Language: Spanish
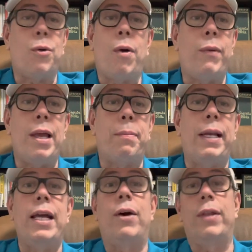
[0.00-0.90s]
no había
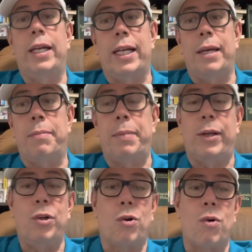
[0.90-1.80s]
peleado desde que
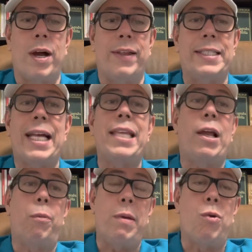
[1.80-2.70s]
perdió con Adesanya,
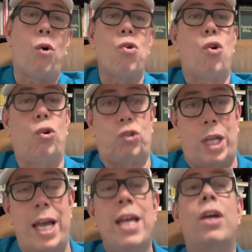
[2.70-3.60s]
lo mismo con
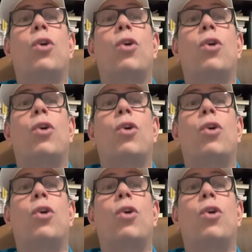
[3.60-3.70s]
Costa.